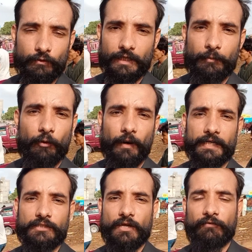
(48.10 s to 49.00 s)
है क्योंकि
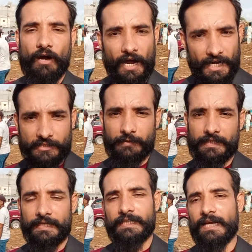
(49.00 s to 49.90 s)
व्यापारी जो है वो आज
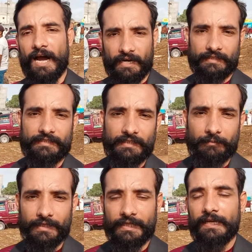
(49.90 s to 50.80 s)
भी यानी कि आखिरी
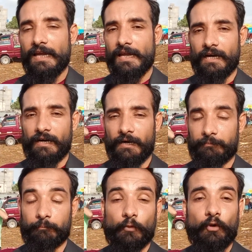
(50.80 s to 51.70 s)
दिन भी
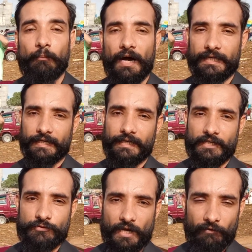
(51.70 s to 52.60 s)
मुँह मांगे
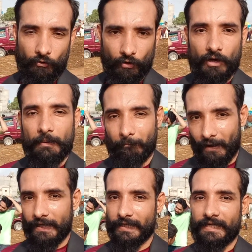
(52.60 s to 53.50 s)
रेट जो है वो
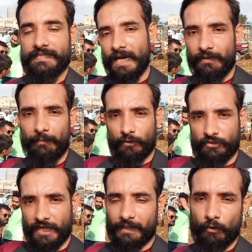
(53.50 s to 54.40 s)
मांग रहे हैं जनाब यहाँ पे
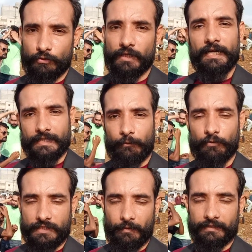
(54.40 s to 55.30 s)
कुछ शहरी मौजूद हैं जनाब
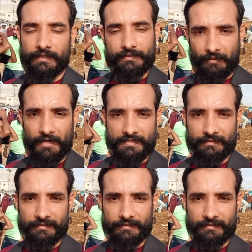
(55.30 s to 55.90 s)
उनसे बात करते हैं हमारे